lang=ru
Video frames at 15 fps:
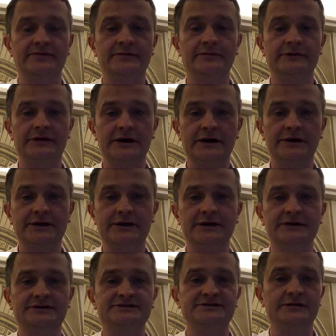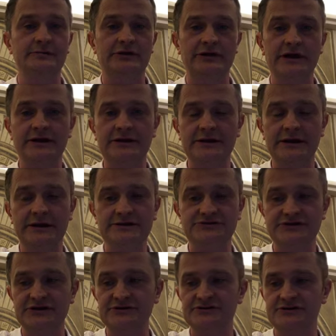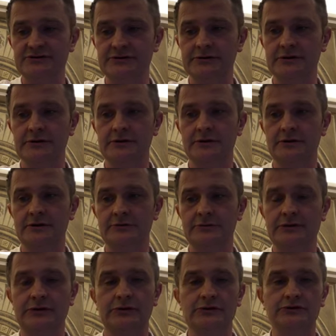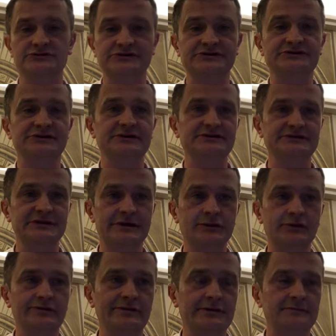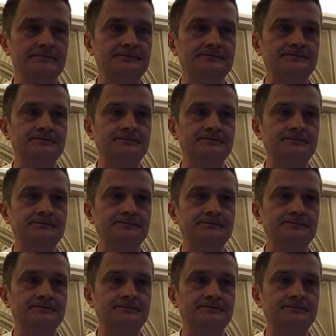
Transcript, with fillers: вебинары, семинары для женщин э, про женское здоровье.